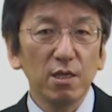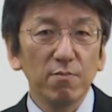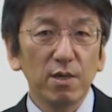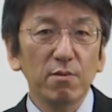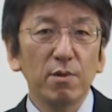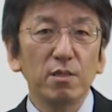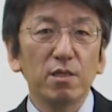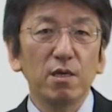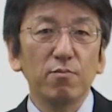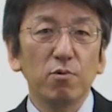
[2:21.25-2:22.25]
まあ肥満
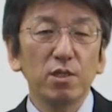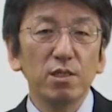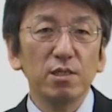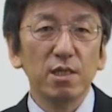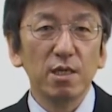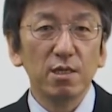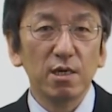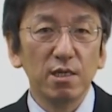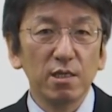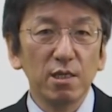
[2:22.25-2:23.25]
細胞に刺激
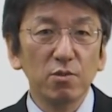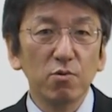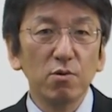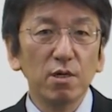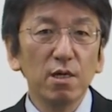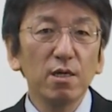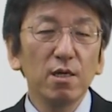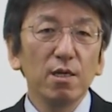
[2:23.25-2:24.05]
がいってそこから